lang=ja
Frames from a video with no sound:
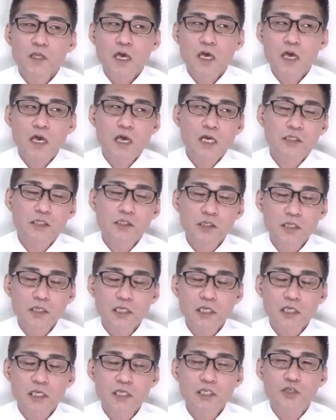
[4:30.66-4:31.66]
えー、つ
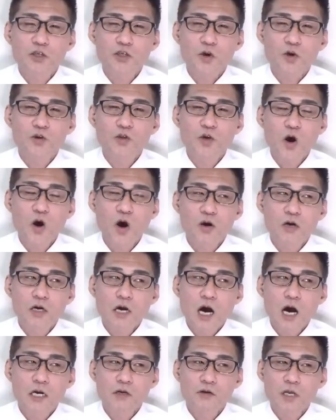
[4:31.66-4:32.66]
い近所の、
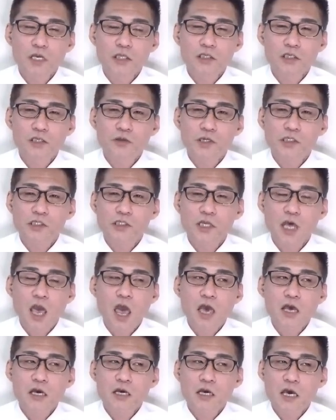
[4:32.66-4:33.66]
あの、連中はです
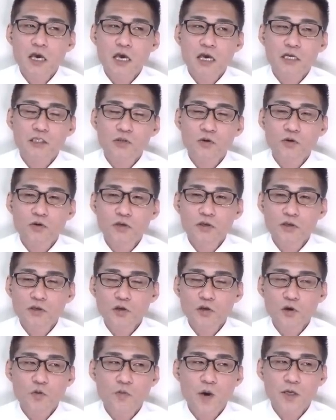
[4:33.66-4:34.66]
ね、えー、そういう
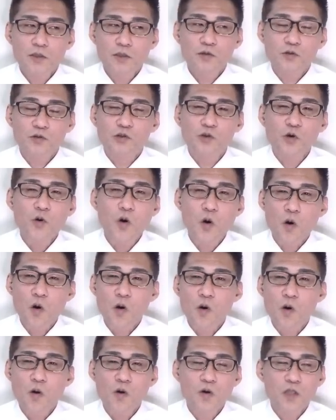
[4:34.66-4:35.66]
商売の像
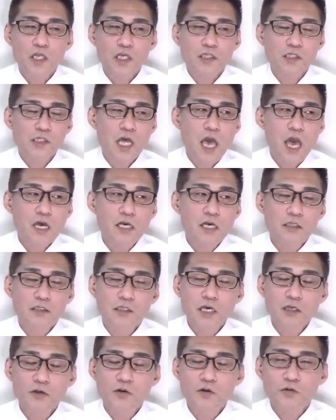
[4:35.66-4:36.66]
をですね、
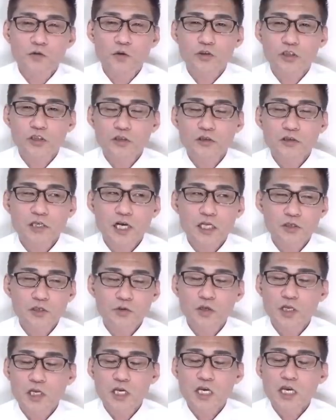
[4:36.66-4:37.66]
全国50カ
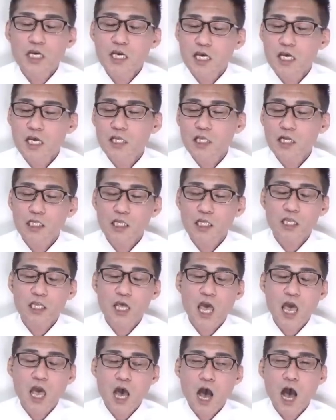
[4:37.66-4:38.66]
所に立て
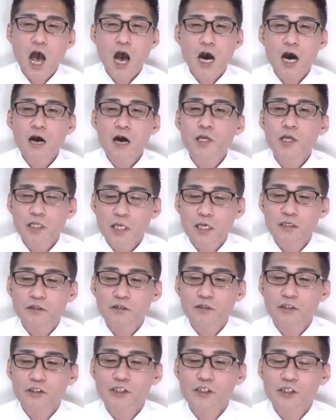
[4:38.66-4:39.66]
て崇めてい
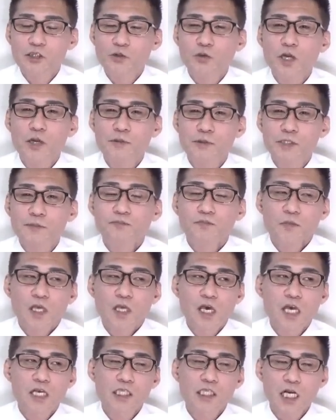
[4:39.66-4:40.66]
る、そうであります。
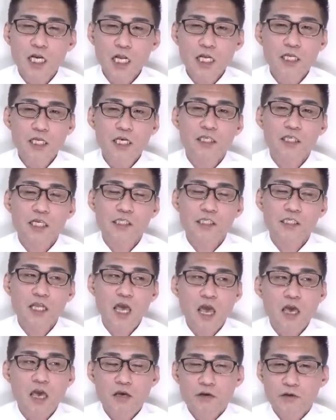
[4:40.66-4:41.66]
えー、さらにはです
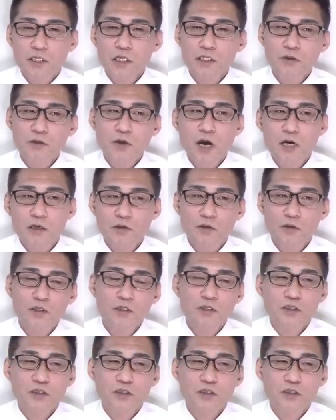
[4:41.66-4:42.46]
ね、私はあの、